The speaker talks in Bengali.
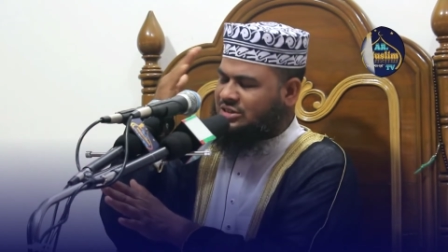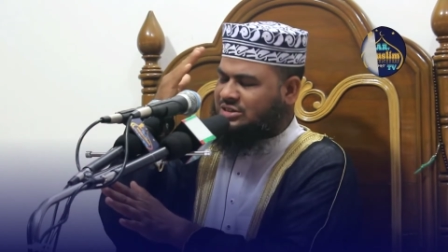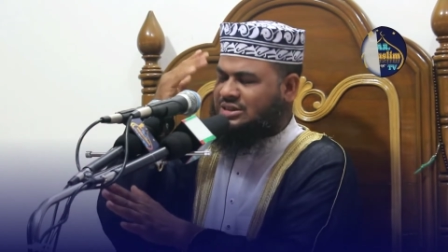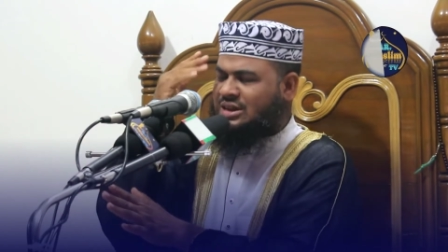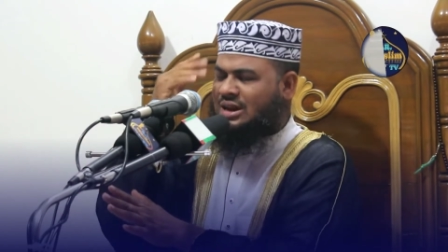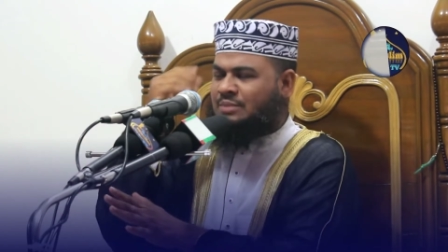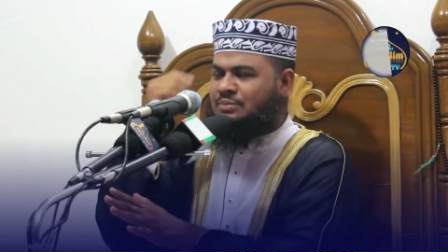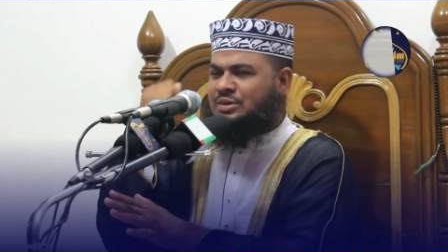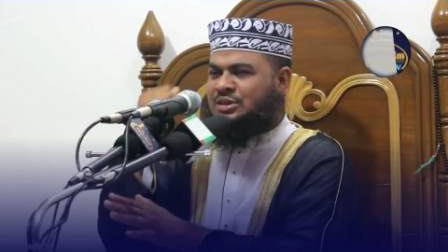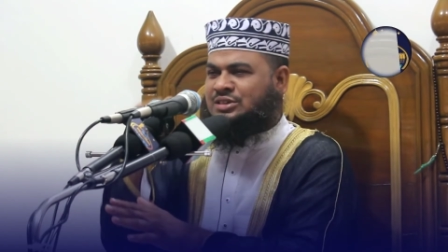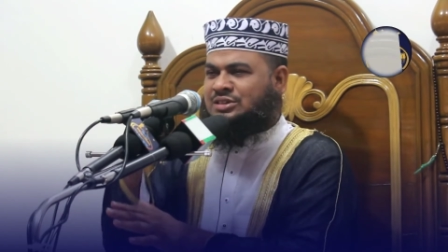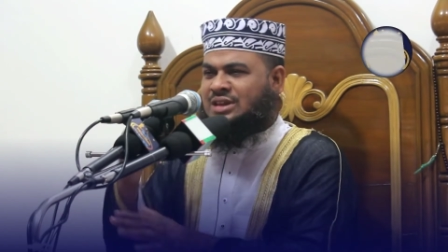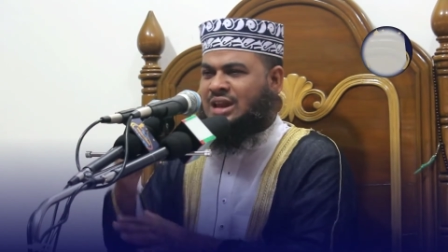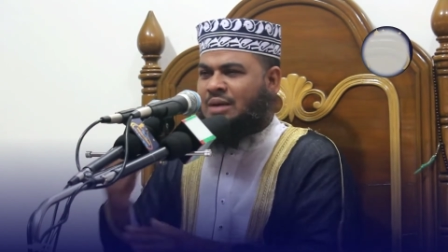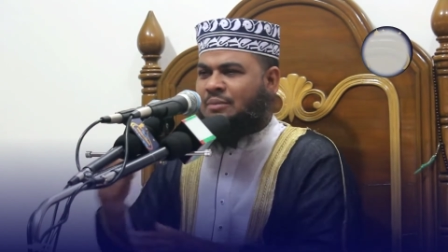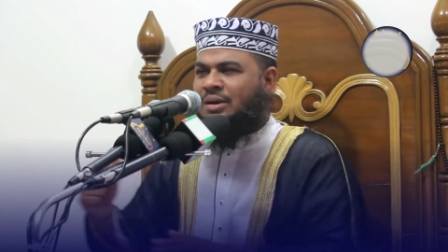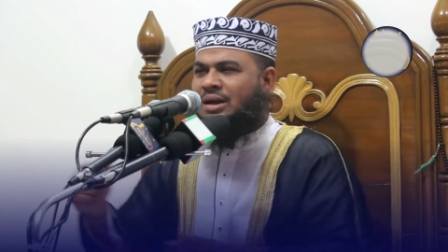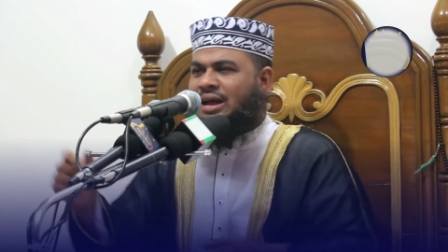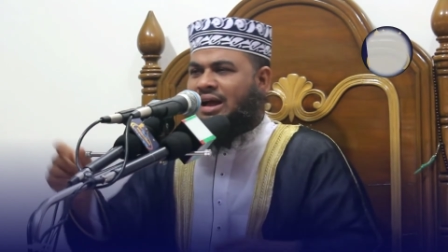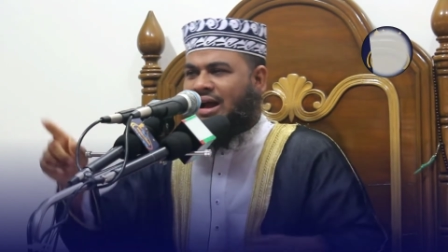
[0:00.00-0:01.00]
ইসলাম
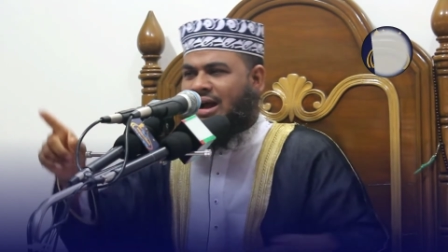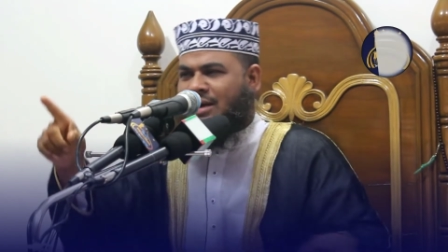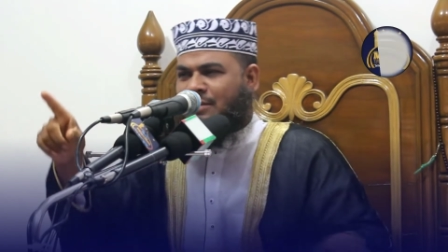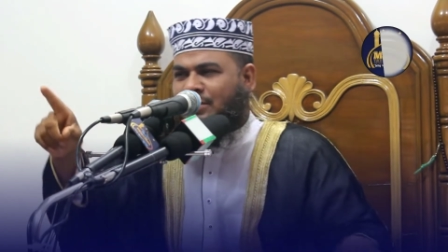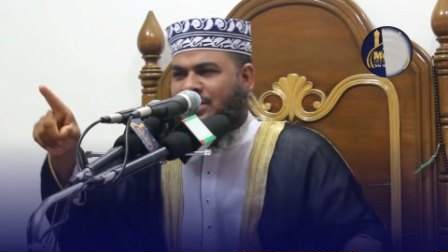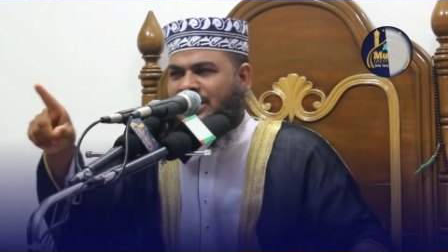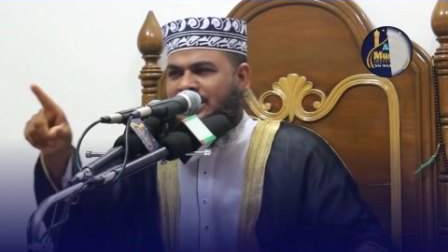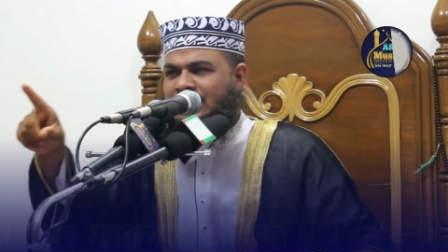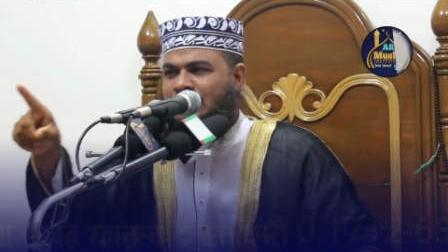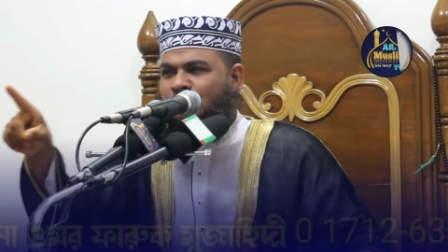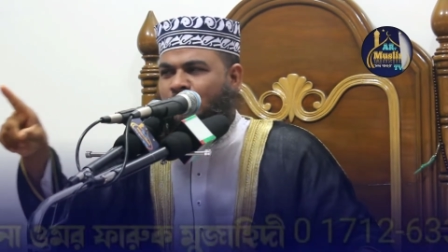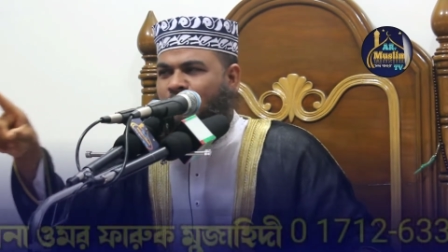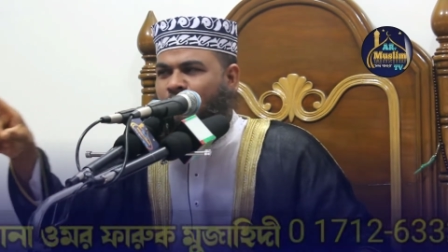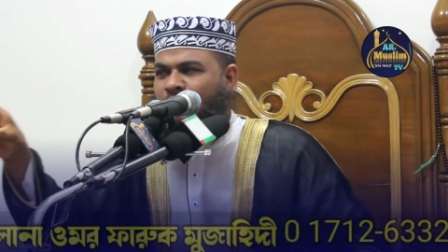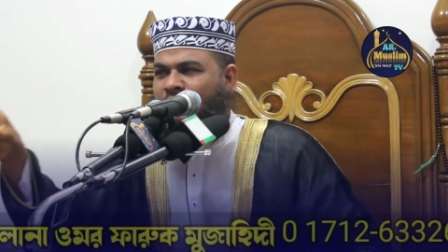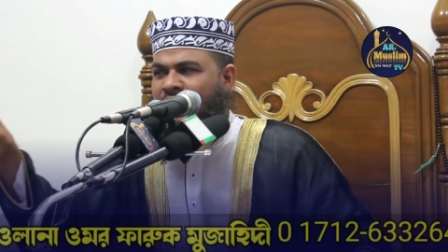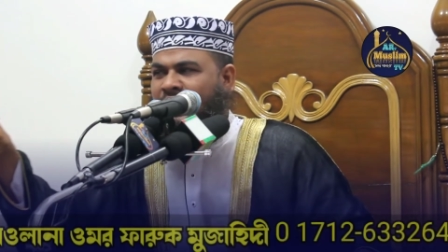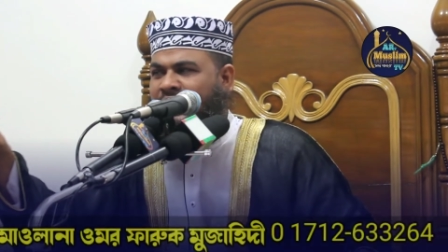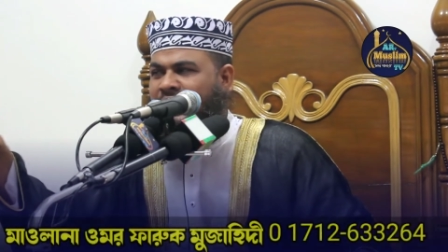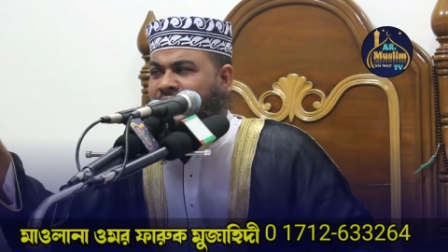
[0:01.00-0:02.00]
ইসলাম আমরা এটা বলবো
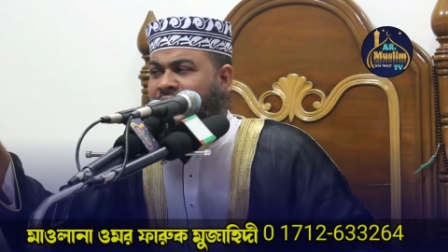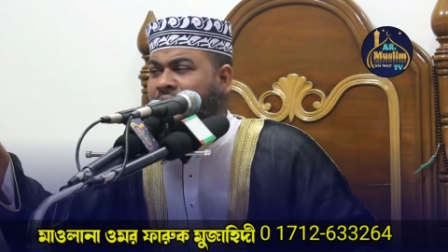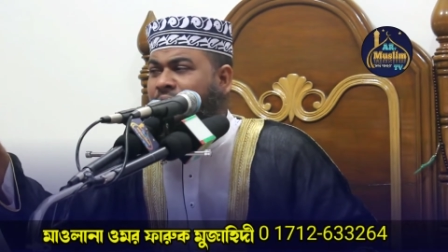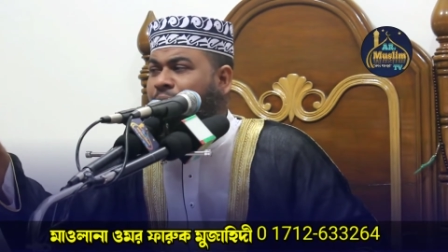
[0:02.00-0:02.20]
নাকি